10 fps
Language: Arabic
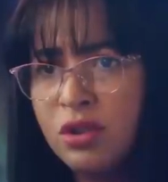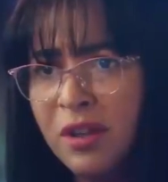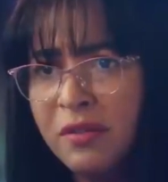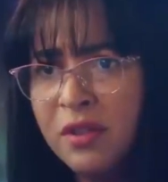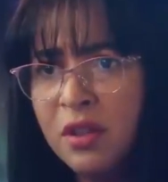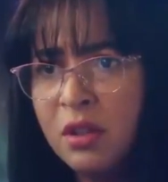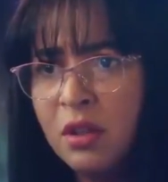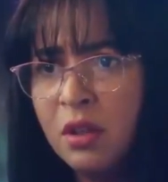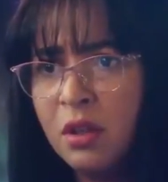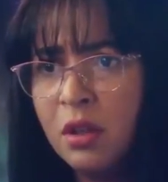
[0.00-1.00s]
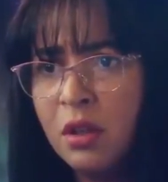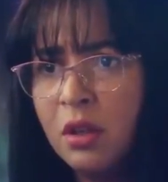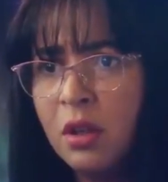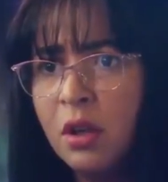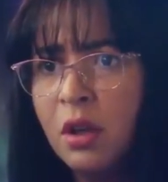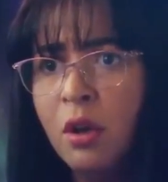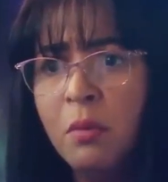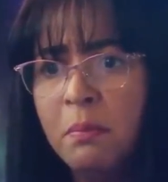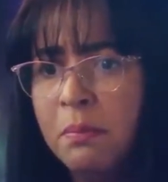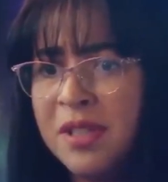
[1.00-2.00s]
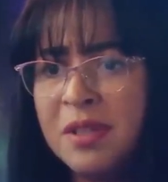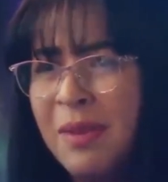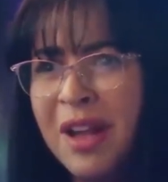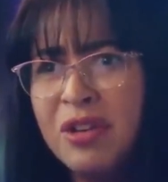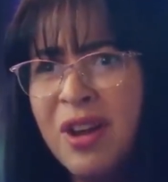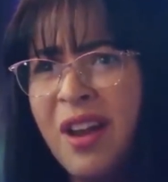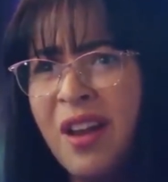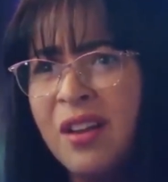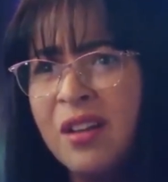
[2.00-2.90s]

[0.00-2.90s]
شافني شافك كده بس ما قالش اي